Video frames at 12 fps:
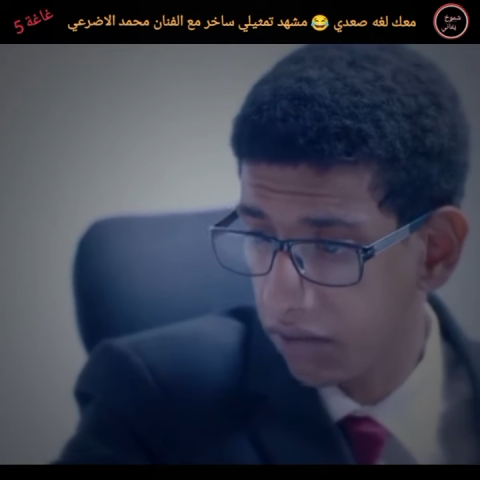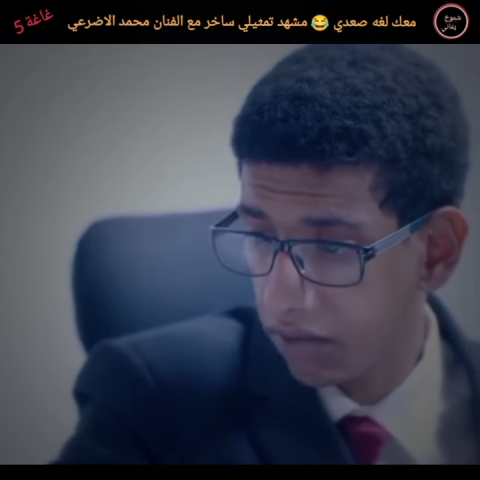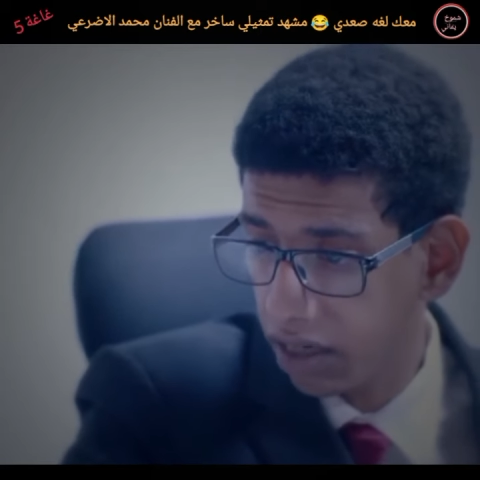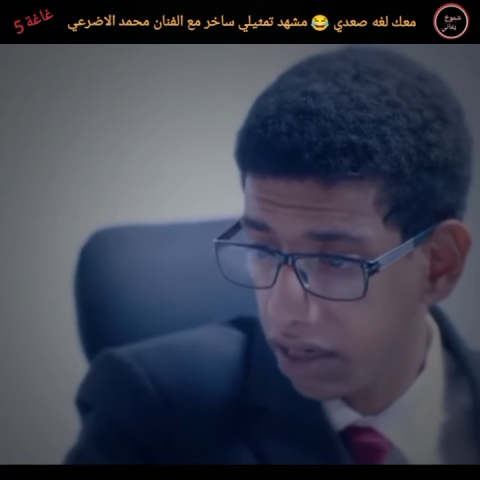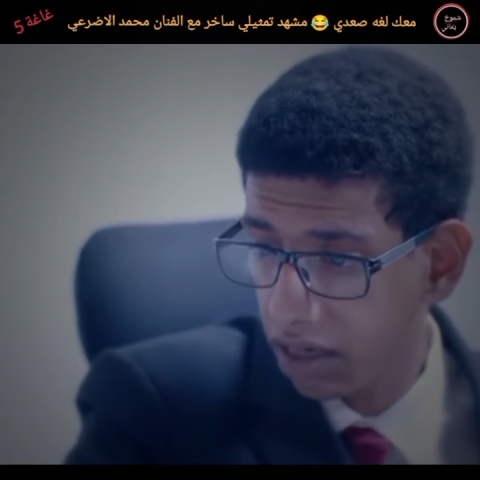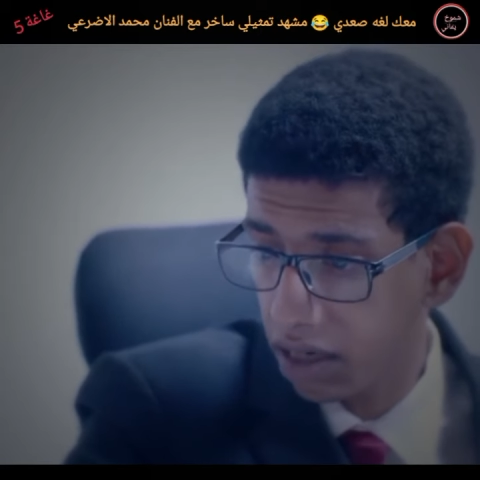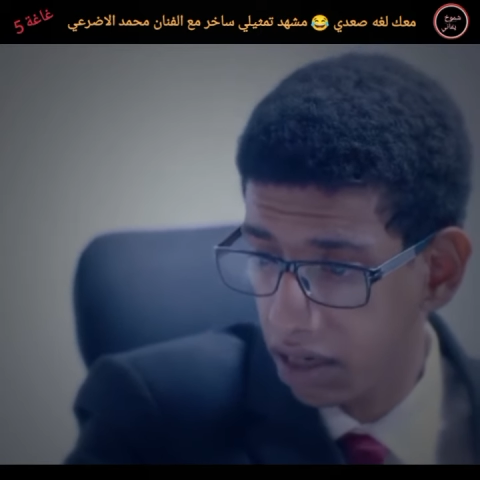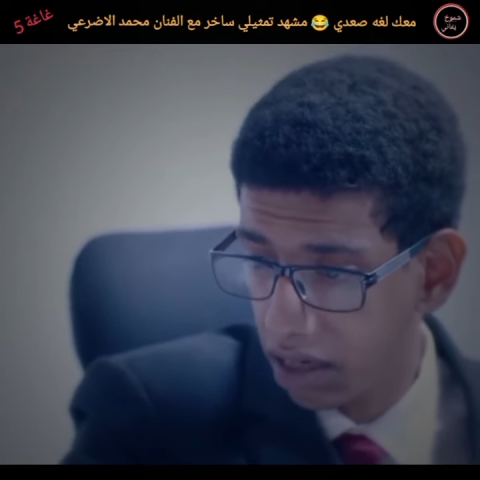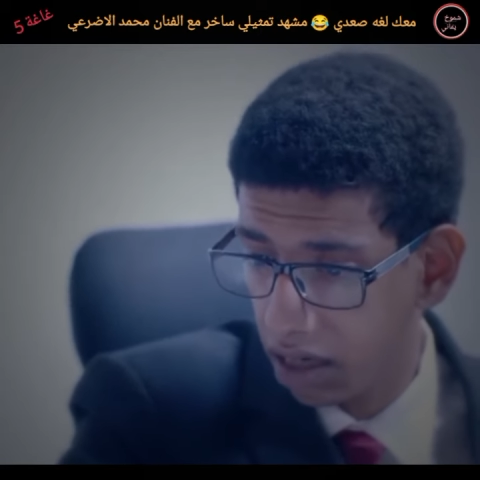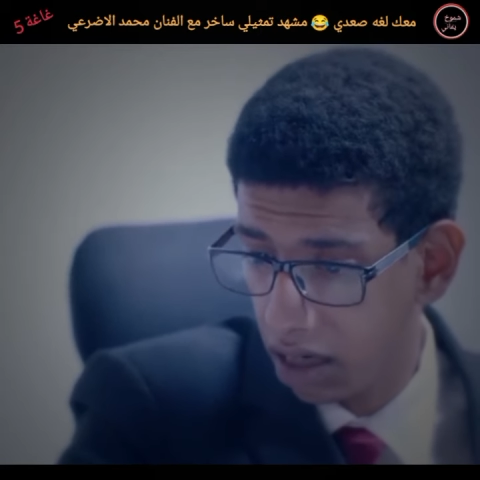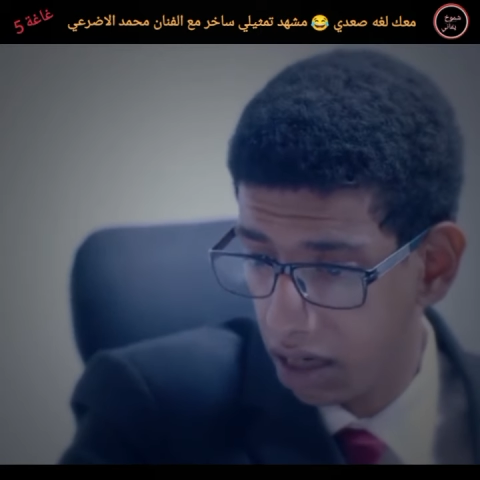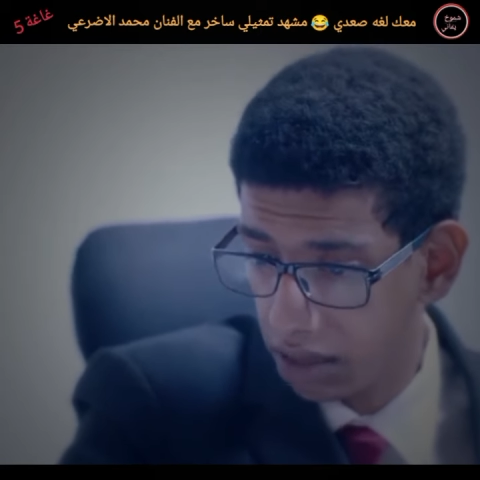في
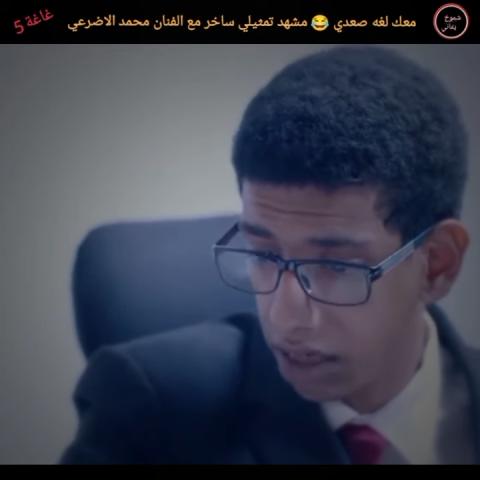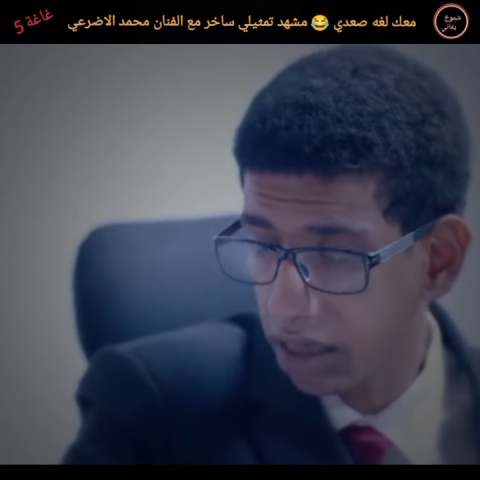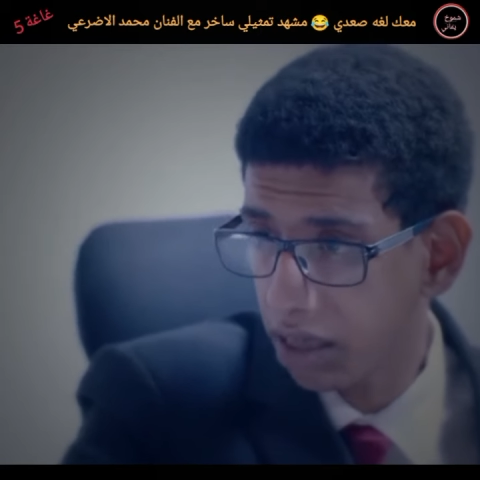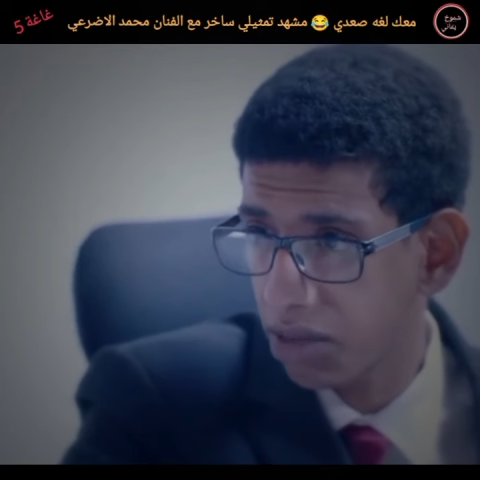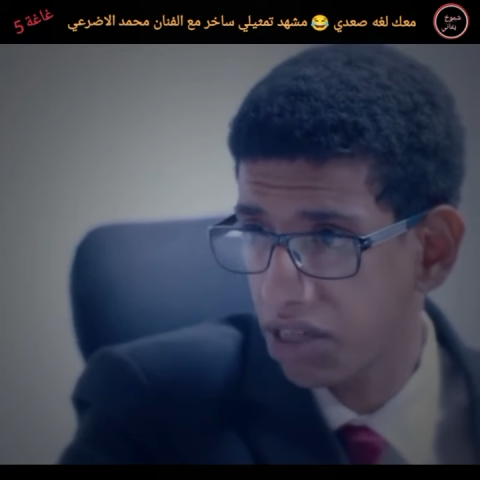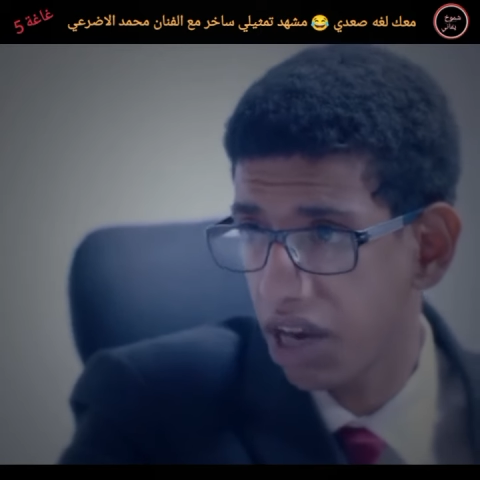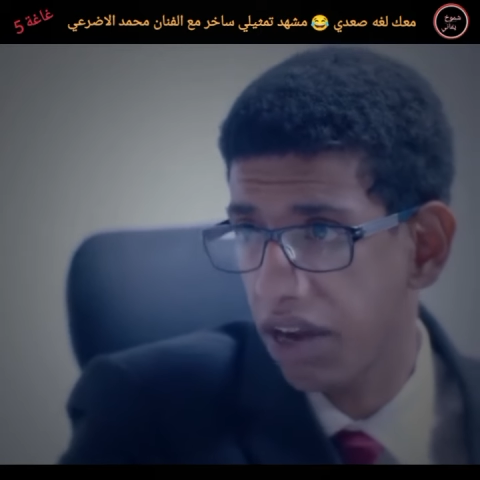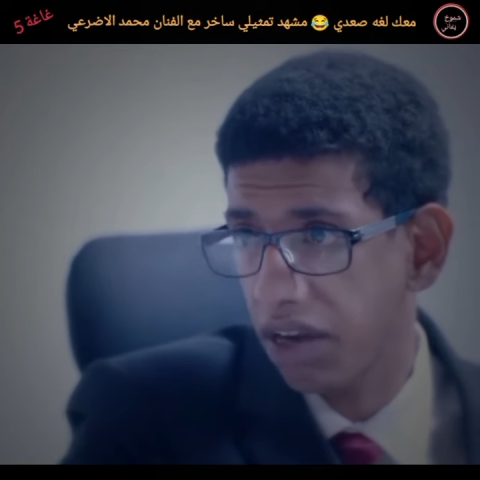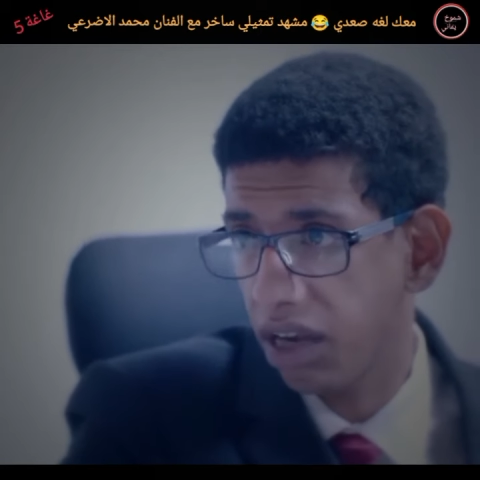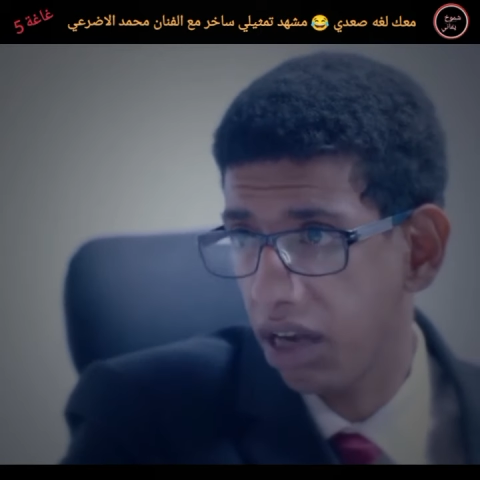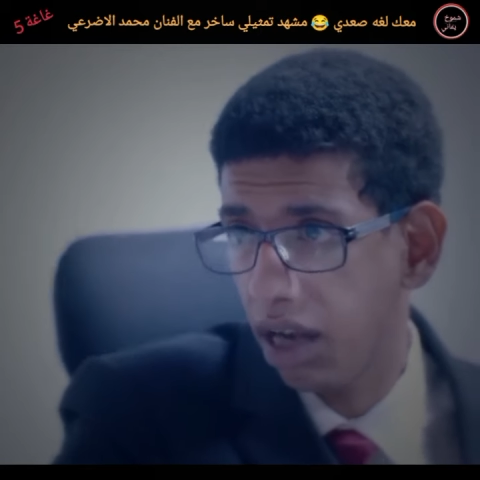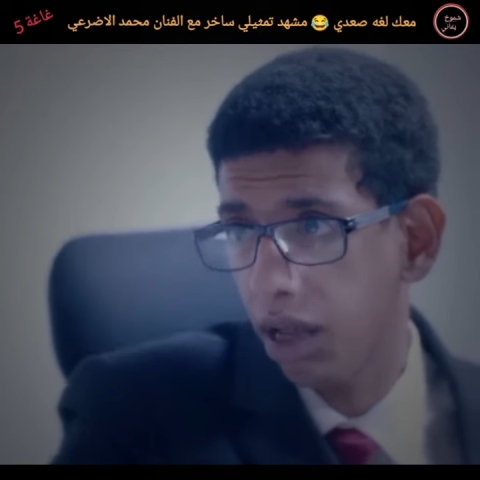آه اداره
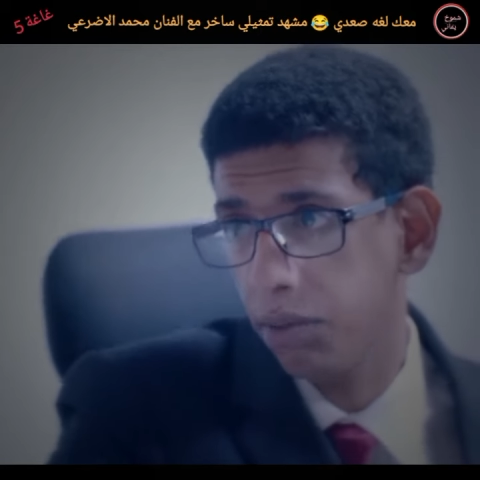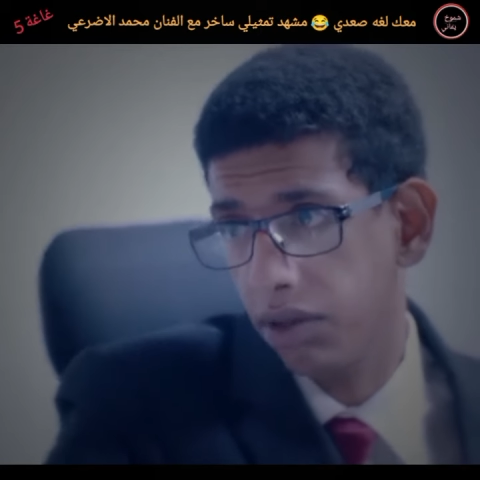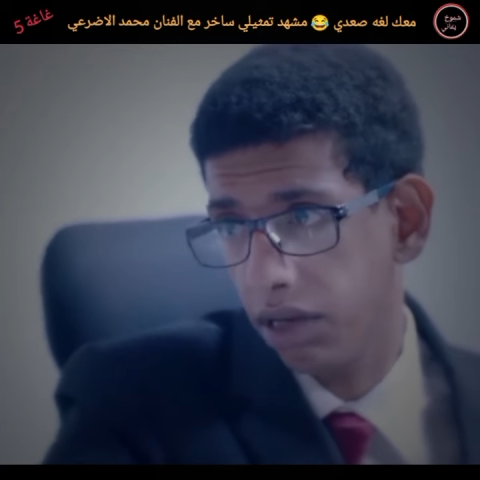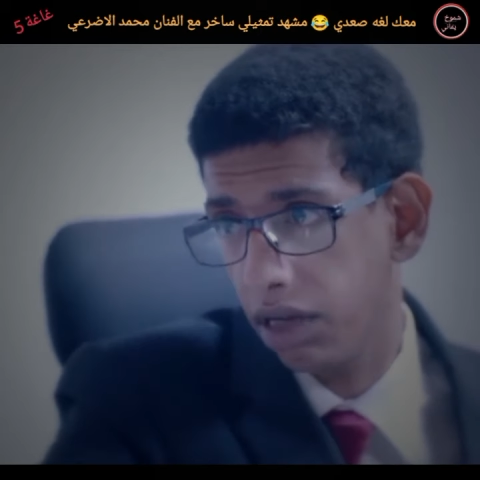المشاريع، الحمد